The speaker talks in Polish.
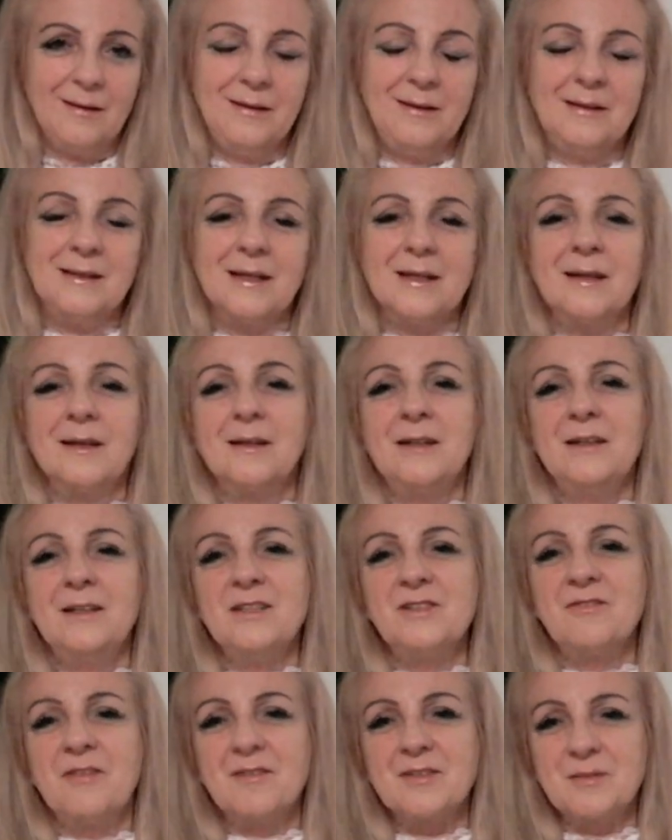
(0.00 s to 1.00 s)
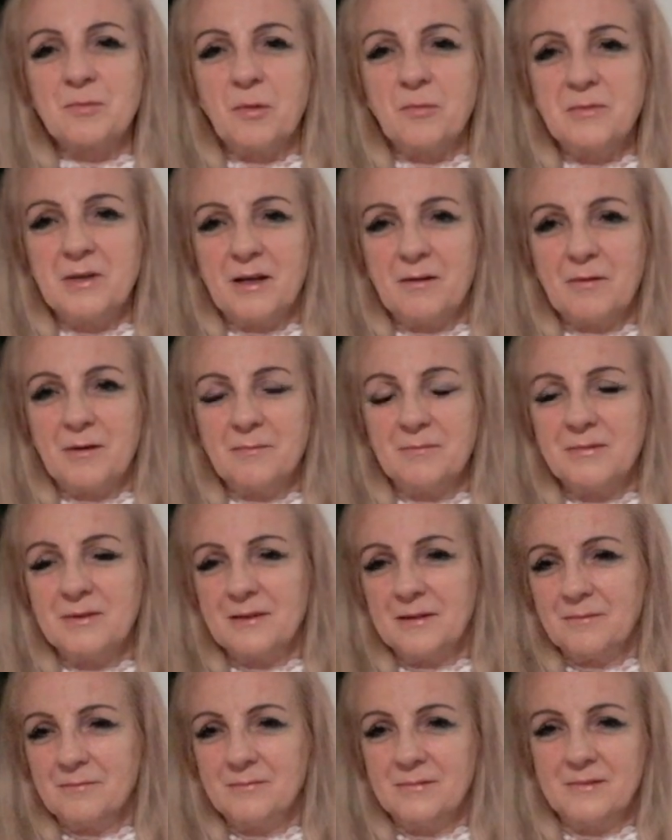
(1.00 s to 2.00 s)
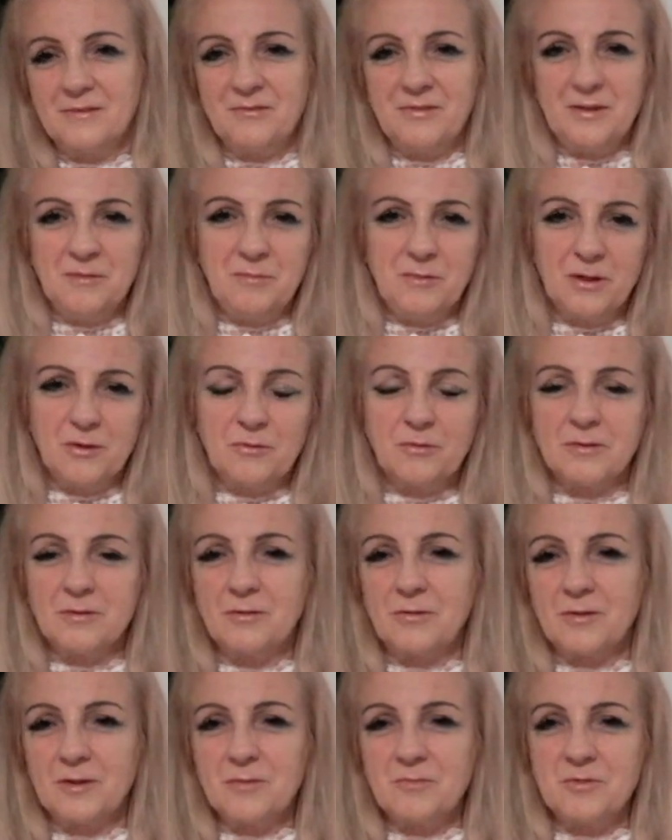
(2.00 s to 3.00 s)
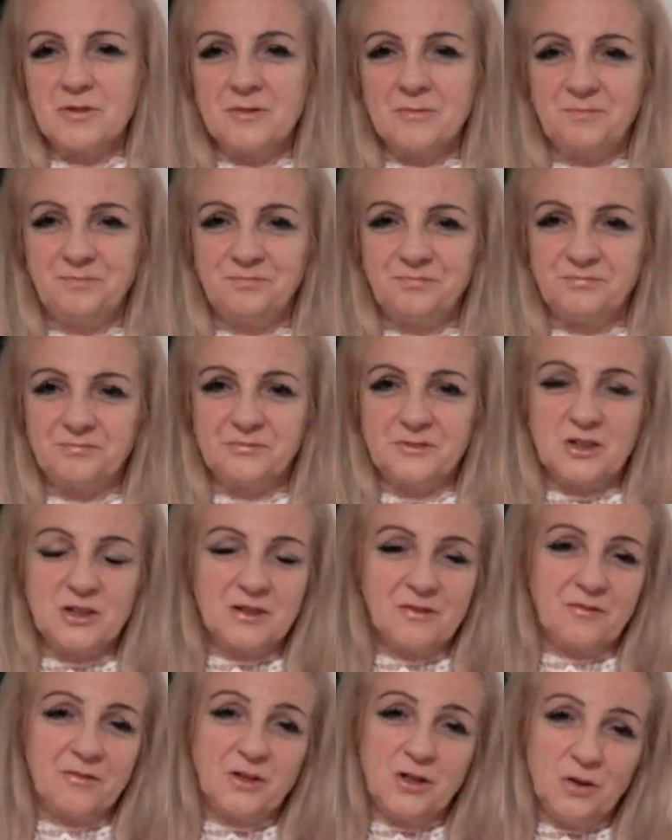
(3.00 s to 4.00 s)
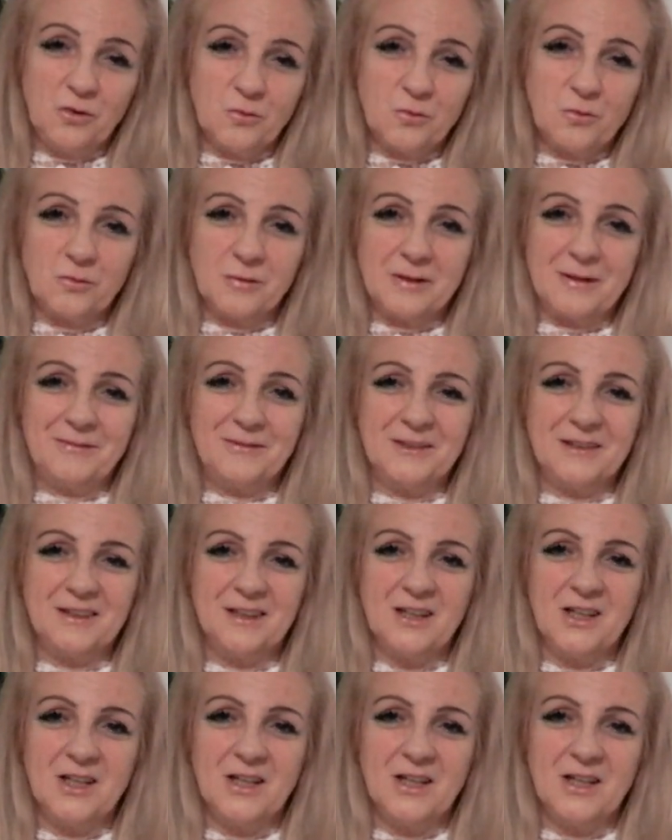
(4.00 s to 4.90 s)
I tak jak kiedyś Wam wspomniałam tam w filmiku którymś, czy w kilku nawet,